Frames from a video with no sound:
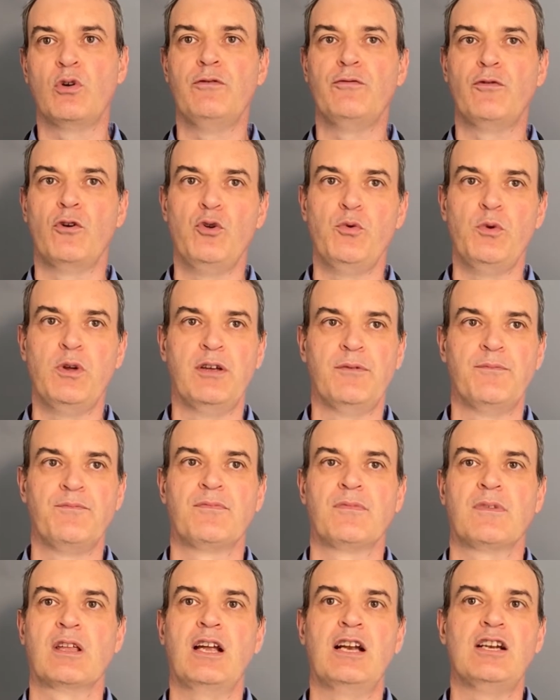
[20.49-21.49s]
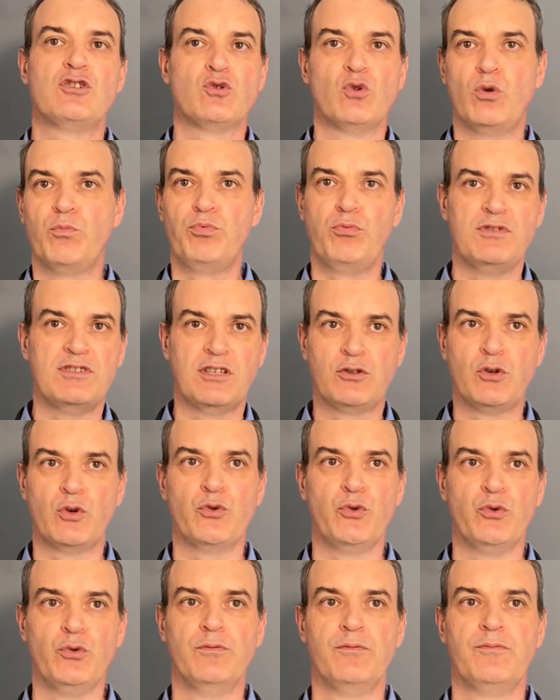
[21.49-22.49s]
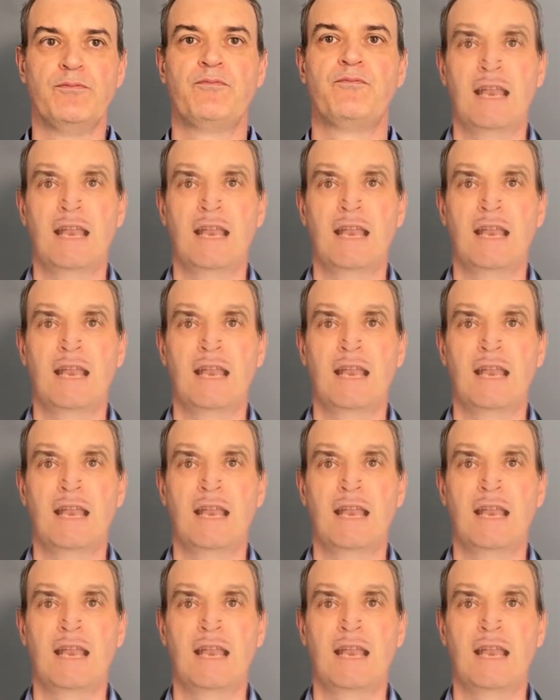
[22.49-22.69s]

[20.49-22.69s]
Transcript: ont évolué, elles sont plus étendues.